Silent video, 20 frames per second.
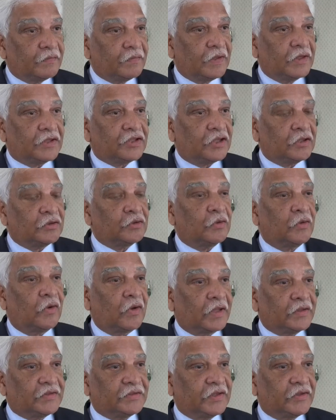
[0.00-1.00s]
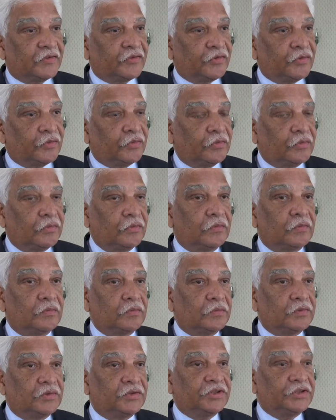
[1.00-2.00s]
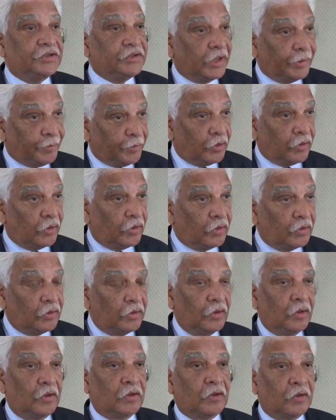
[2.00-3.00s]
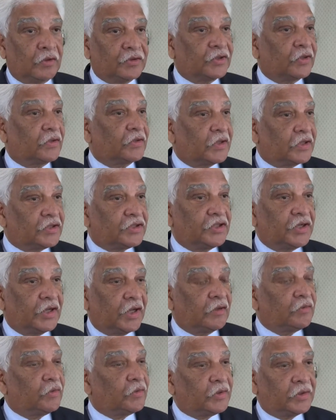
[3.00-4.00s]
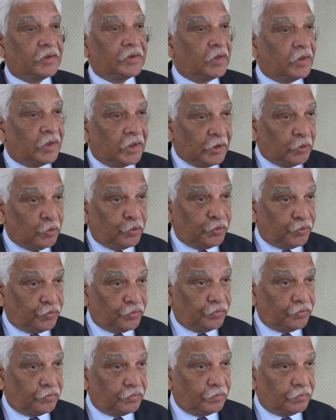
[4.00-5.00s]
La charte de l'organisation dit d'abord que le secrétaire général doit être élu.